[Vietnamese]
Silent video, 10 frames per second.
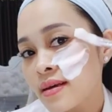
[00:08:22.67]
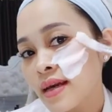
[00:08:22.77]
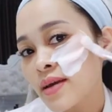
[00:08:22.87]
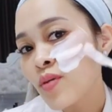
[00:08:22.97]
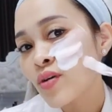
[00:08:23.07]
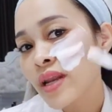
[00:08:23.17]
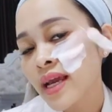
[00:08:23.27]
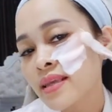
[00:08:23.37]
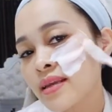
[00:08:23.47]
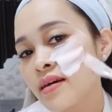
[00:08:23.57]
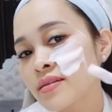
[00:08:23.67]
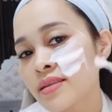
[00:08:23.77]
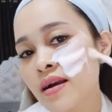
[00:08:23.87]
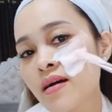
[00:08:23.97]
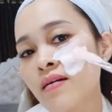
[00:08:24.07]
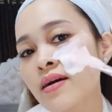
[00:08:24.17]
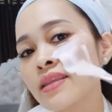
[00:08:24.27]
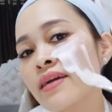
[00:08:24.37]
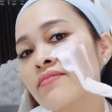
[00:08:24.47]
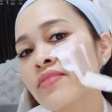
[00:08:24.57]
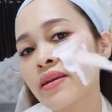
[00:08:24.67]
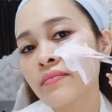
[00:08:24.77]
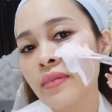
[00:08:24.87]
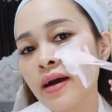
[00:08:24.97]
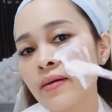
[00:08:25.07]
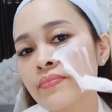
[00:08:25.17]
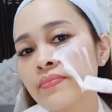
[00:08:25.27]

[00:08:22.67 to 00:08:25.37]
cái bột này thì nó sẽ có cái thành phần mà